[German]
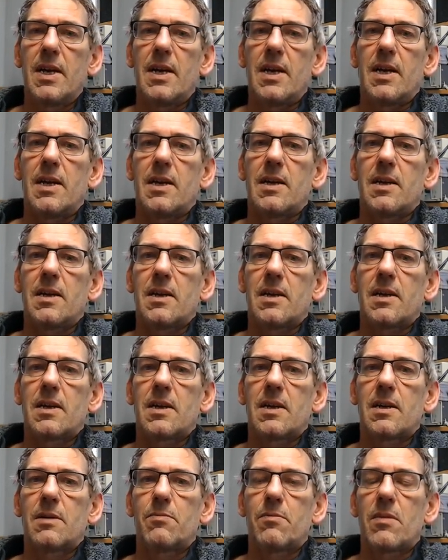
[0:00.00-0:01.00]

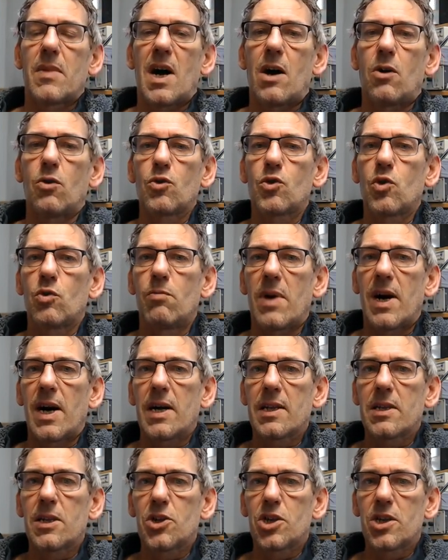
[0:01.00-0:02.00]
ähm,
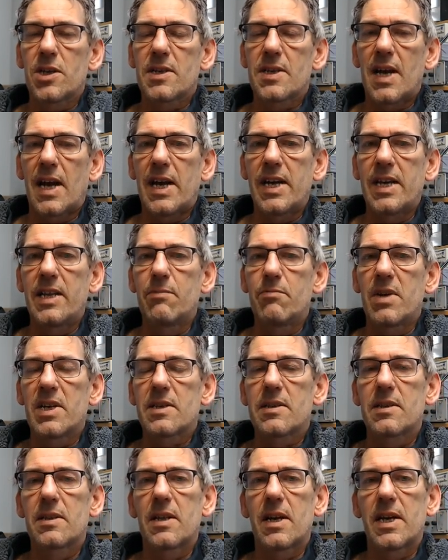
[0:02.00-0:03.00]
automatisches
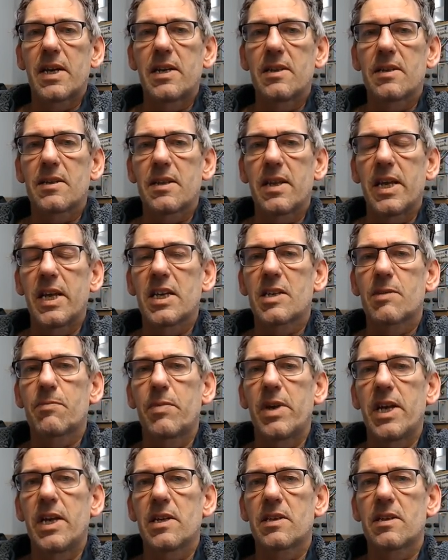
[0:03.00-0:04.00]
Einmessen eines
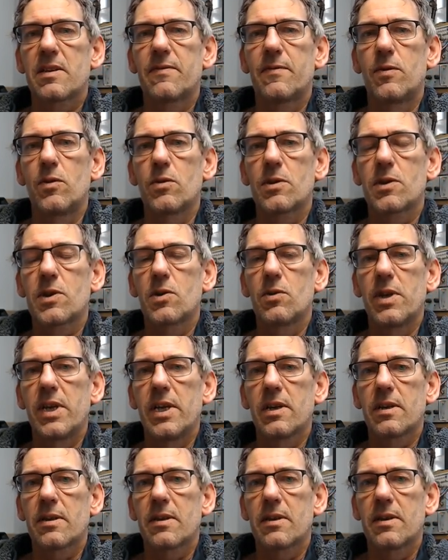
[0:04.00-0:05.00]
DSPs
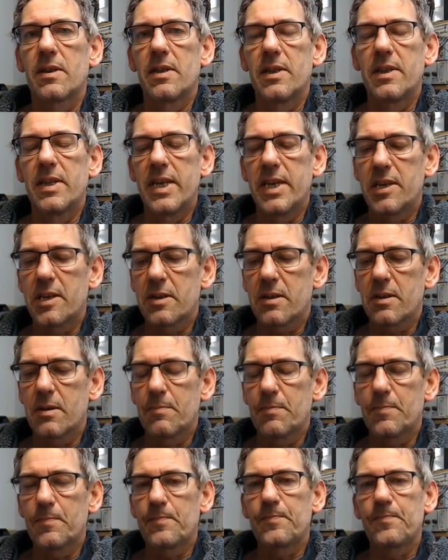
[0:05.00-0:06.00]
funktioniert nicht.
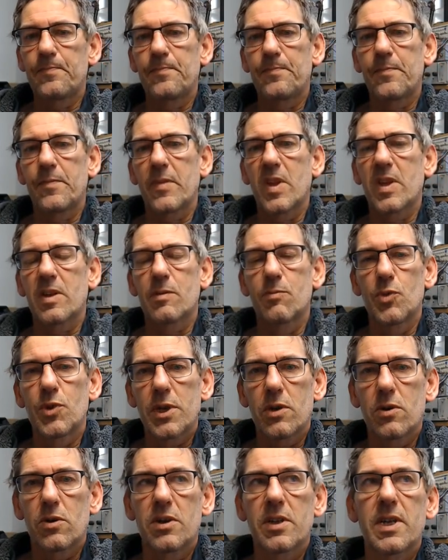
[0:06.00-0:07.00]
Das muss ich
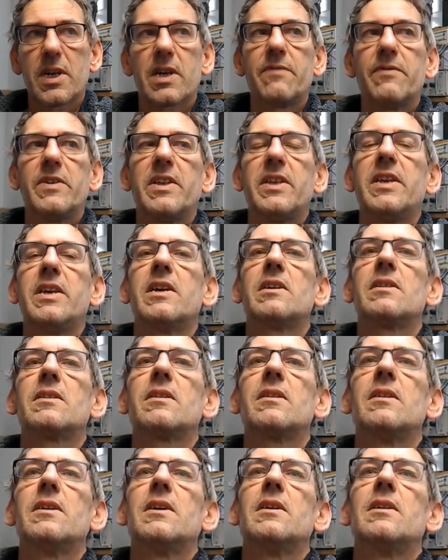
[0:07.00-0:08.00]
heute revidieren.
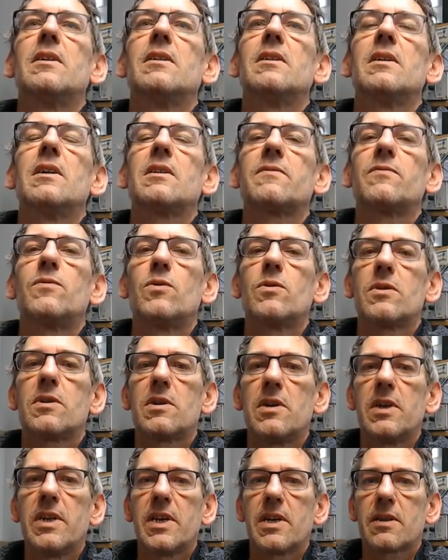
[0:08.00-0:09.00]
Es
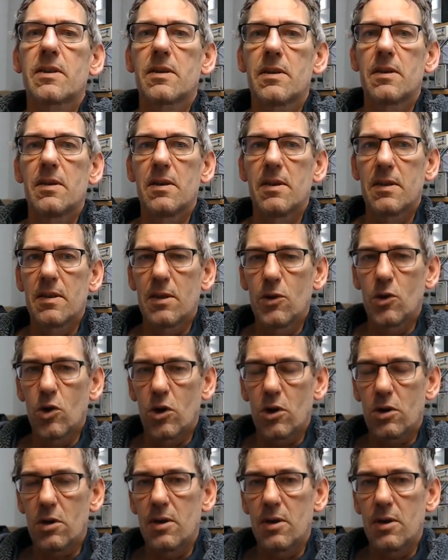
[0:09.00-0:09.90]
funktioniert doch.